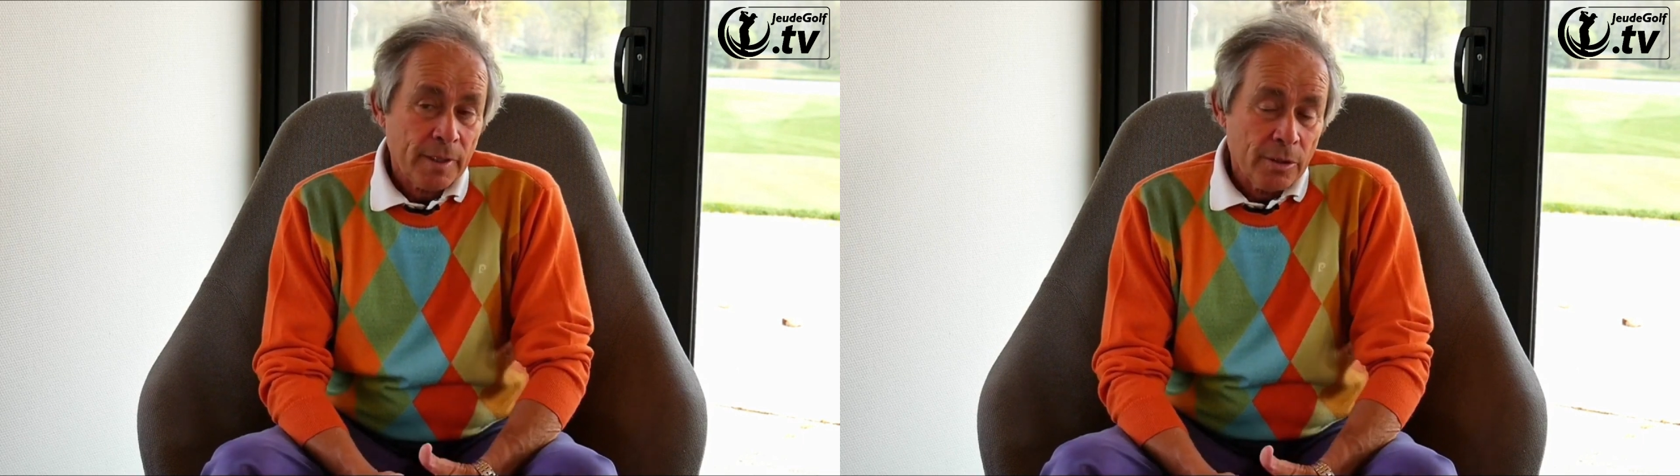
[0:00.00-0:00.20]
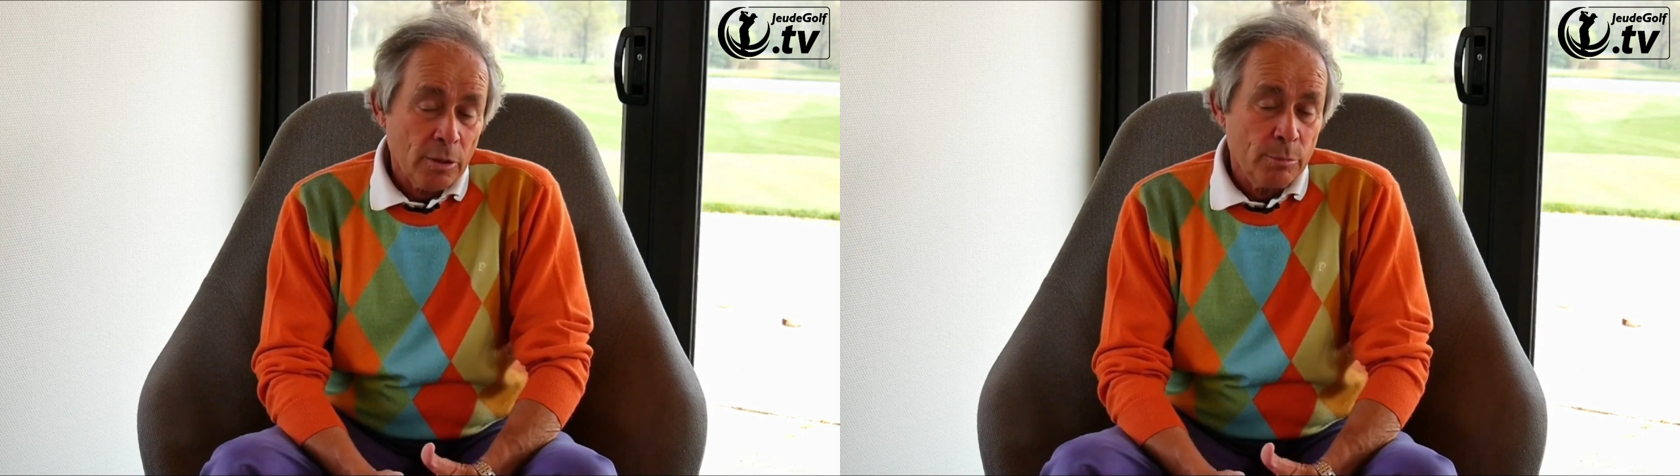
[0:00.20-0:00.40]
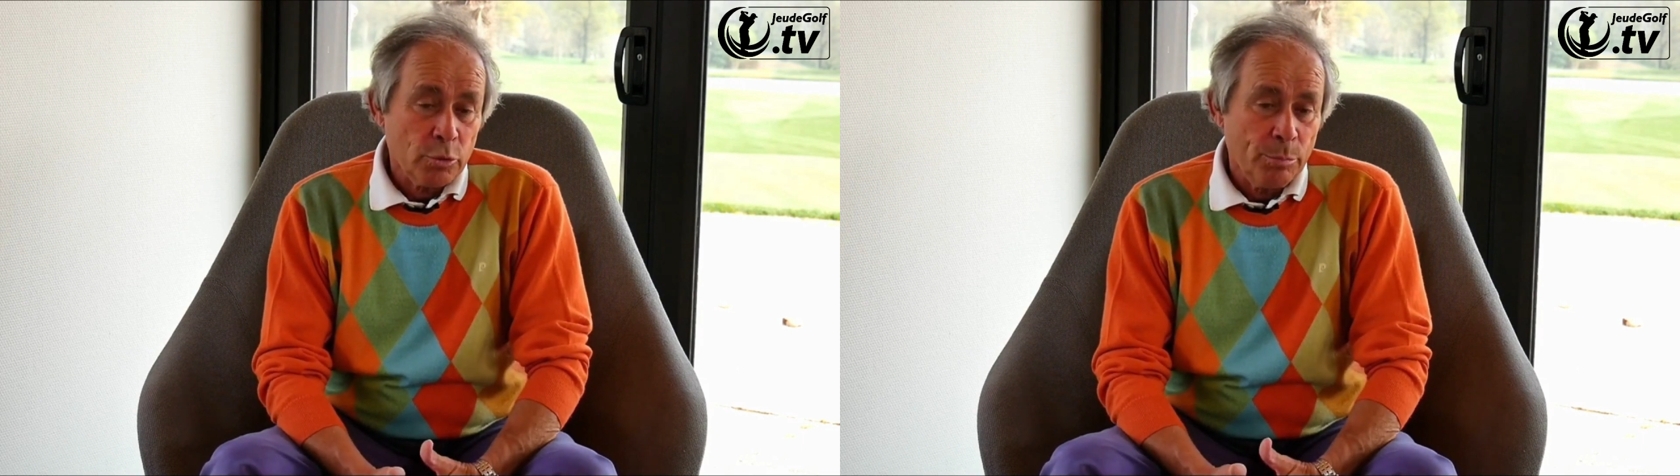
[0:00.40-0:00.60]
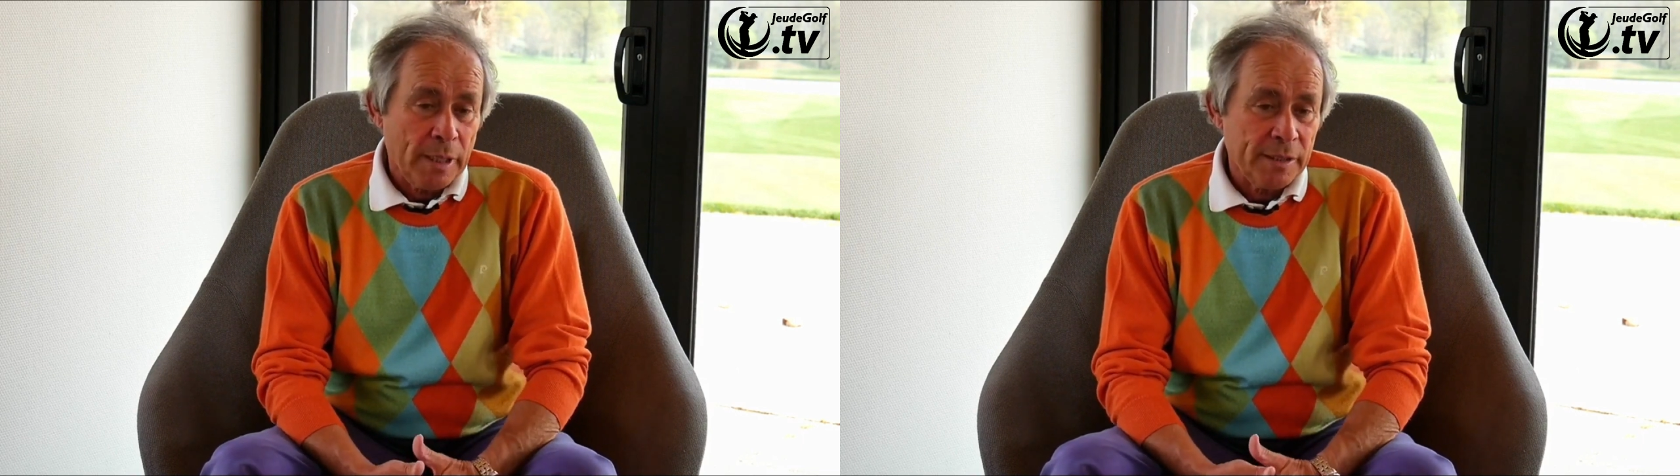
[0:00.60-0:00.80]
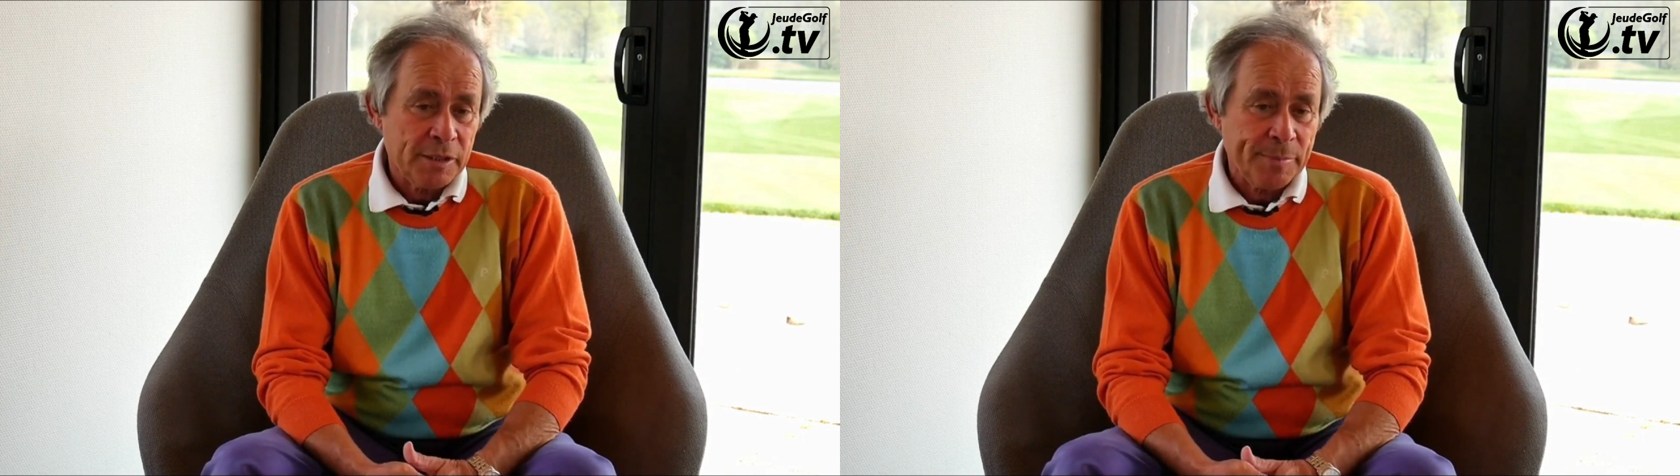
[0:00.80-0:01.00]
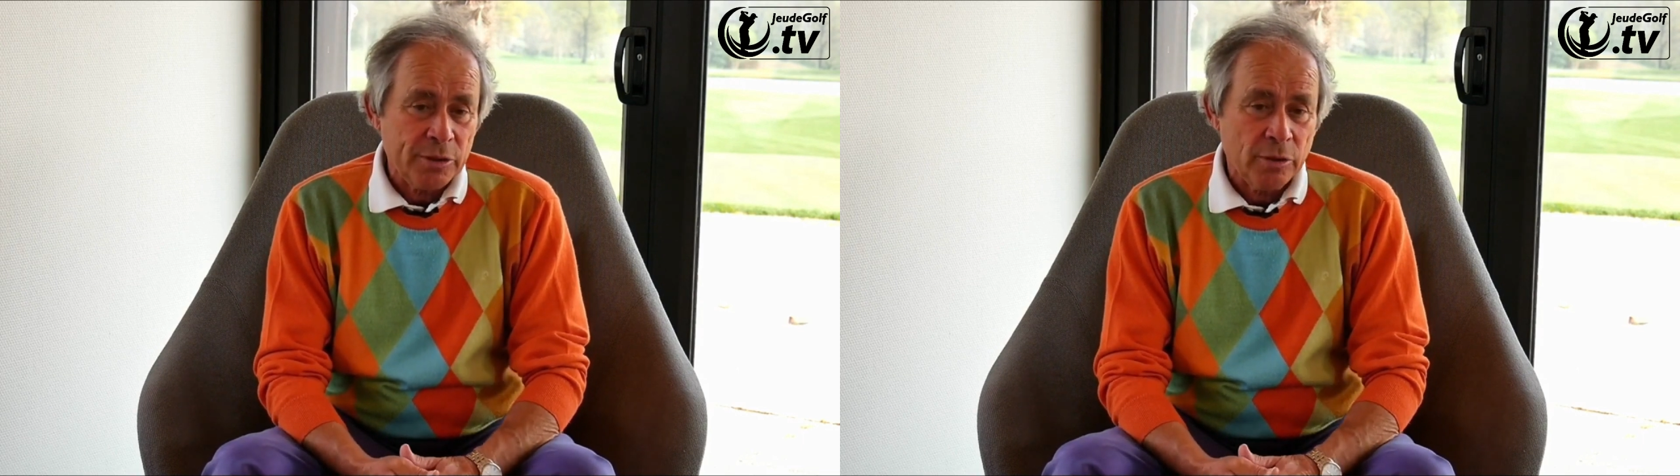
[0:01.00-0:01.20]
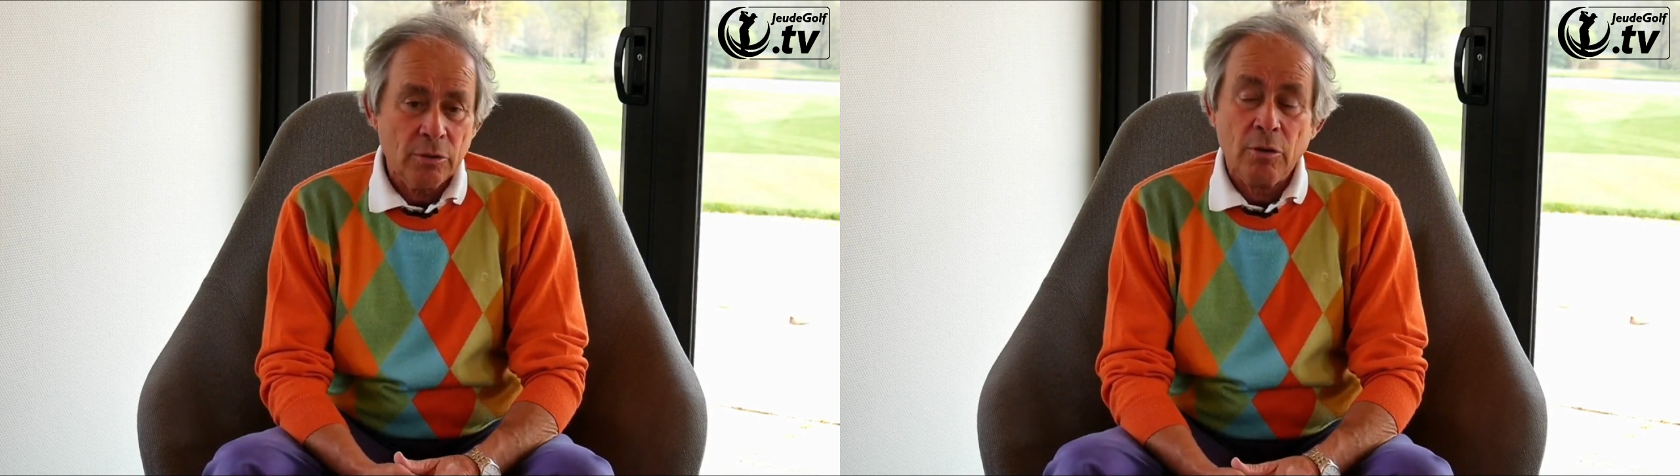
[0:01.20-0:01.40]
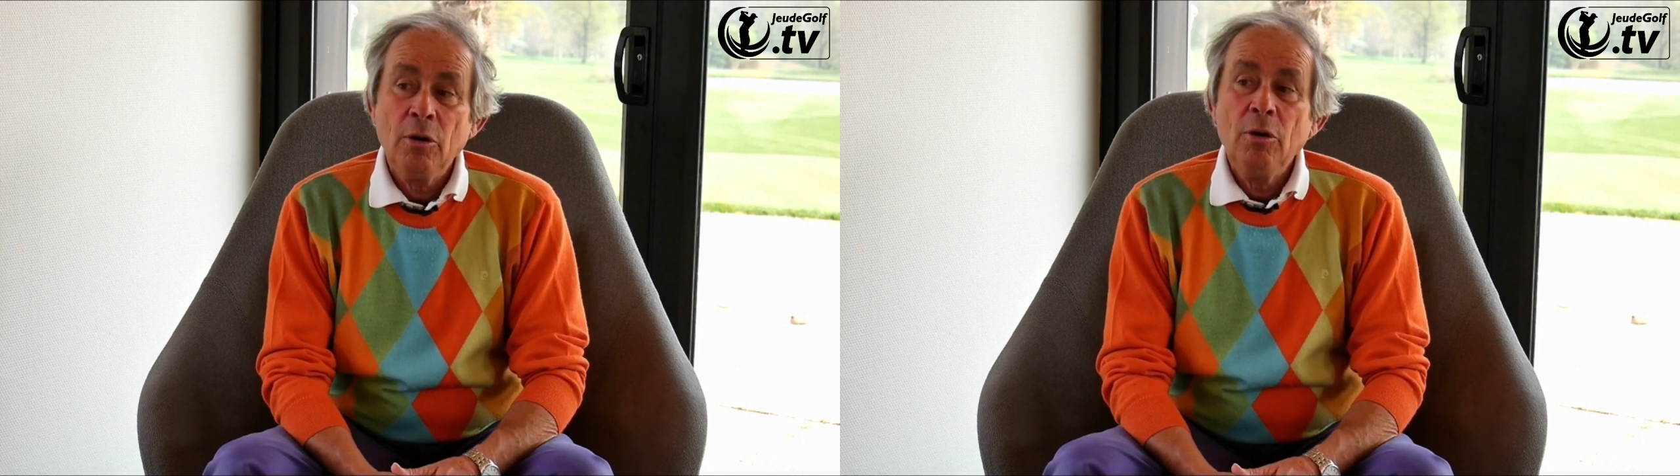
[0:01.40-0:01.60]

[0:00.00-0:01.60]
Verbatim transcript: Comme je parlais espagnol,